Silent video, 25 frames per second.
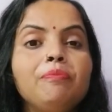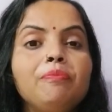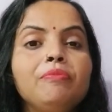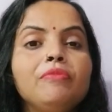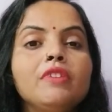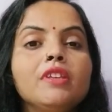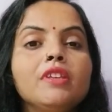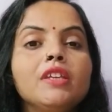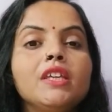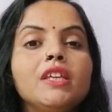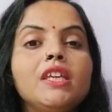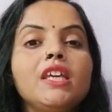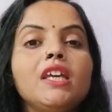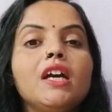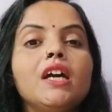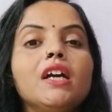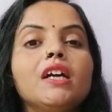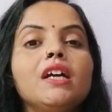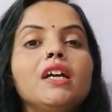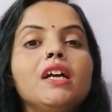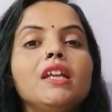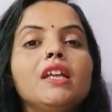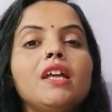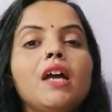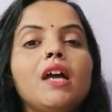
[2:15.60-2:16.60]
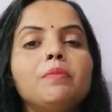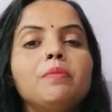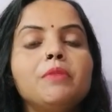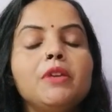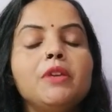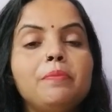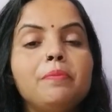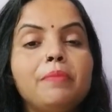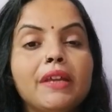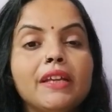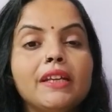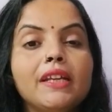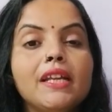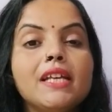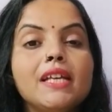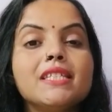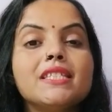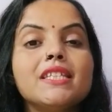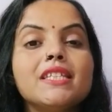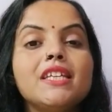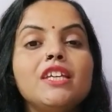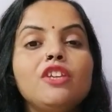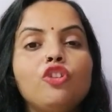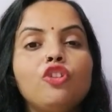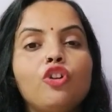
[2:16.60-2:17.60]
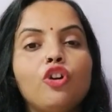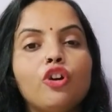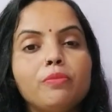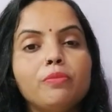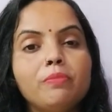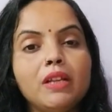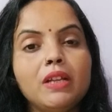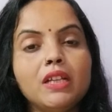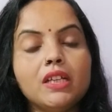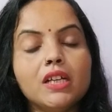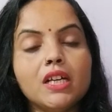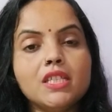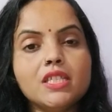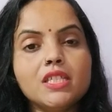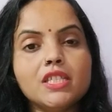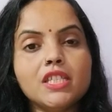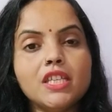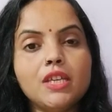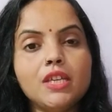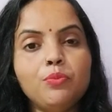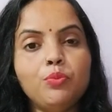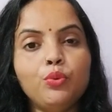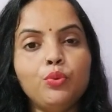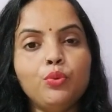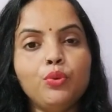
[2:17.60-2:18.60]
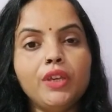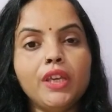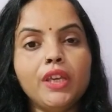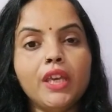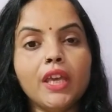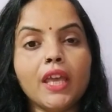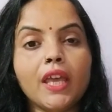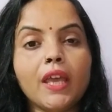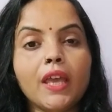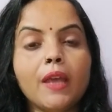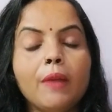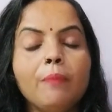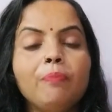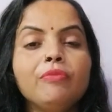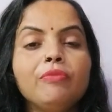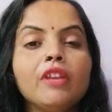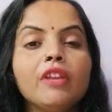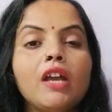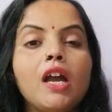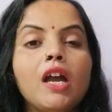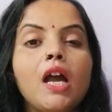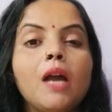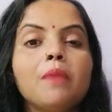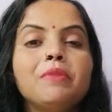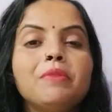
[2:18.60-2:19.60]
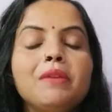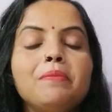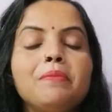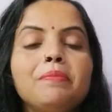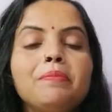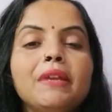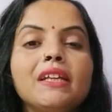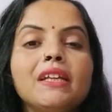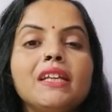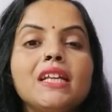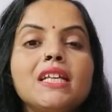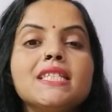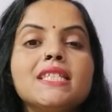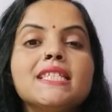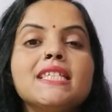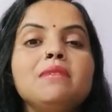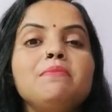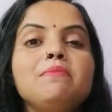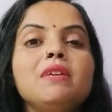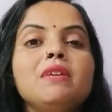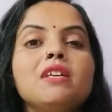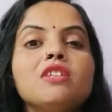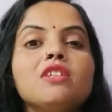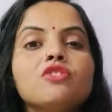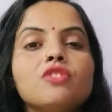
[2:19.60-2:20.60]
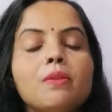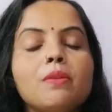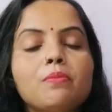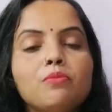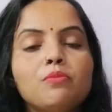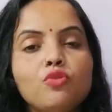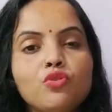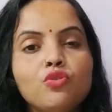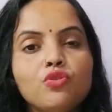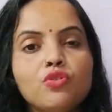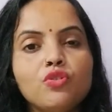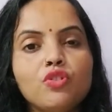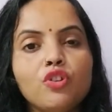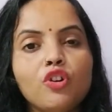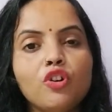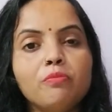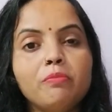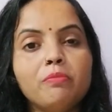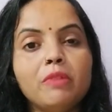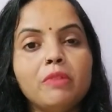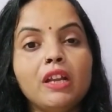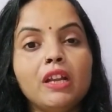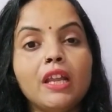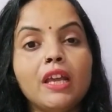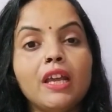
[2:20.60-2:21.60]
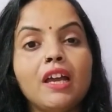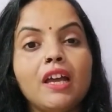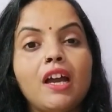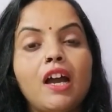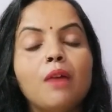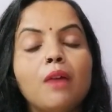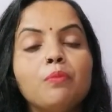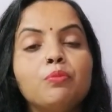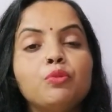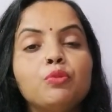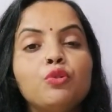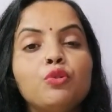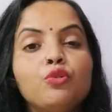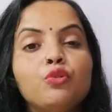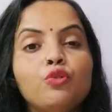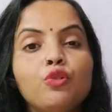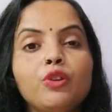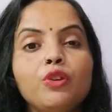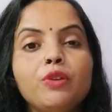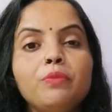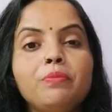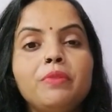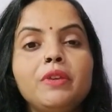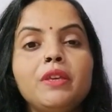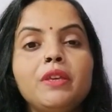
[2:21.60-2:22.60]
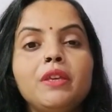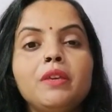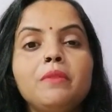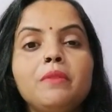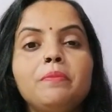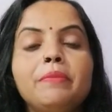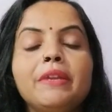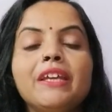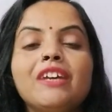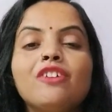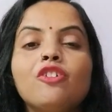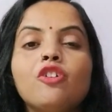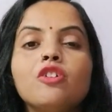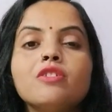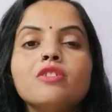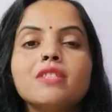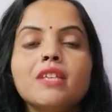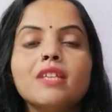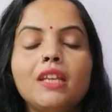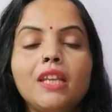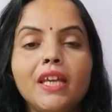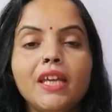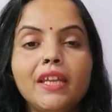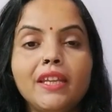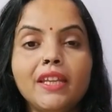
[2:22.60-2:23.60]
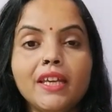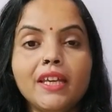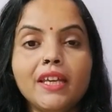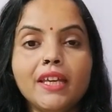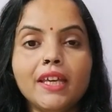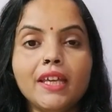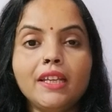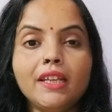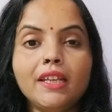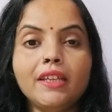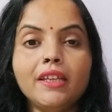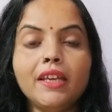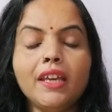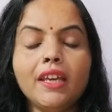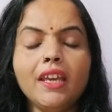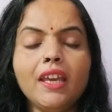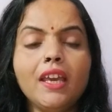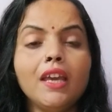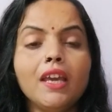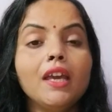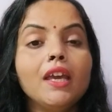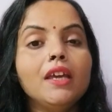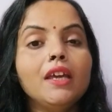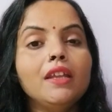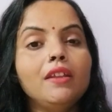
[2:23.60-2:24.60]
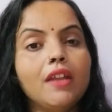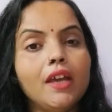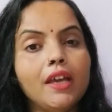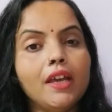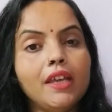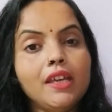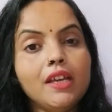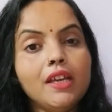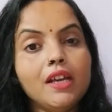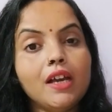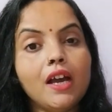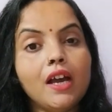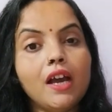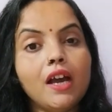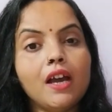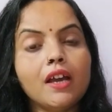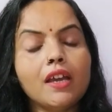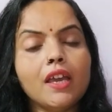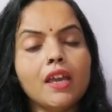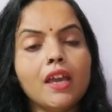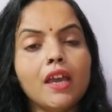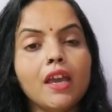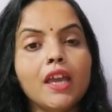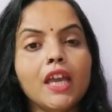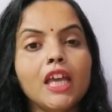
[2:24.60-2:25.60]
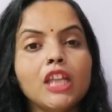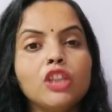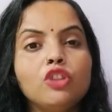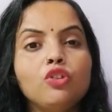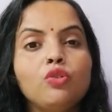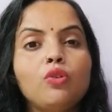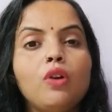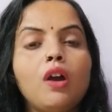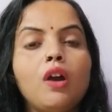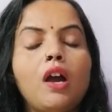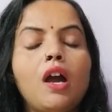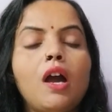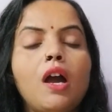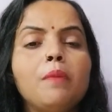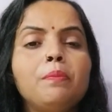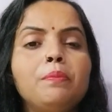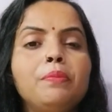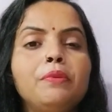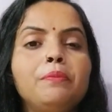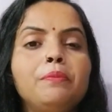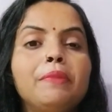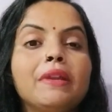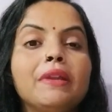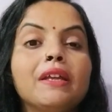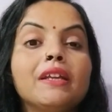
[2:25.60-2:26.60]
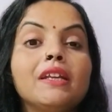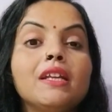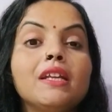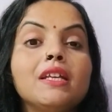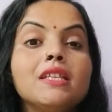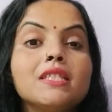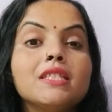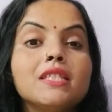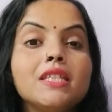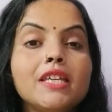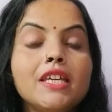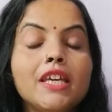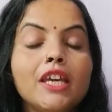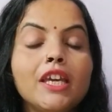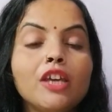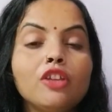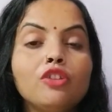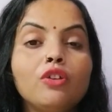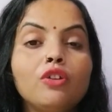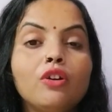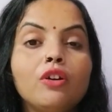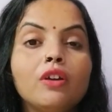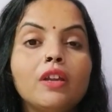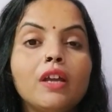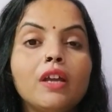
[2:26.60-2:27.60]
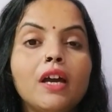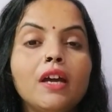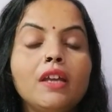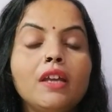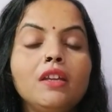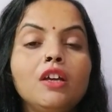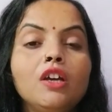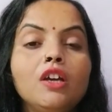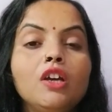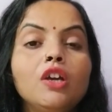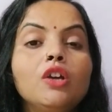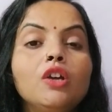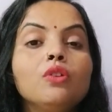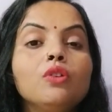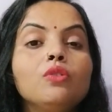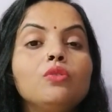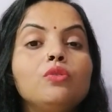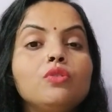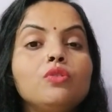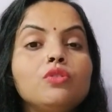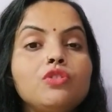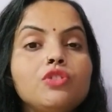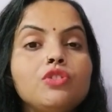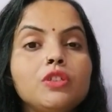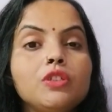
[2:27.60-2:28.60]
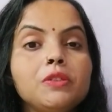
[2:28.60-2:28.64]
कि अगर आपकी प्रेगनेंसी नॉर्मल कंसीव हुई है आपकी प्रेगनेंसी में सब कुछ नॉर्मल है आपको कोई भी प्रिकॉशन लेने के लिए नहीं कहा गया है तो आपको प्रेगनेंसी के दौरान कुछ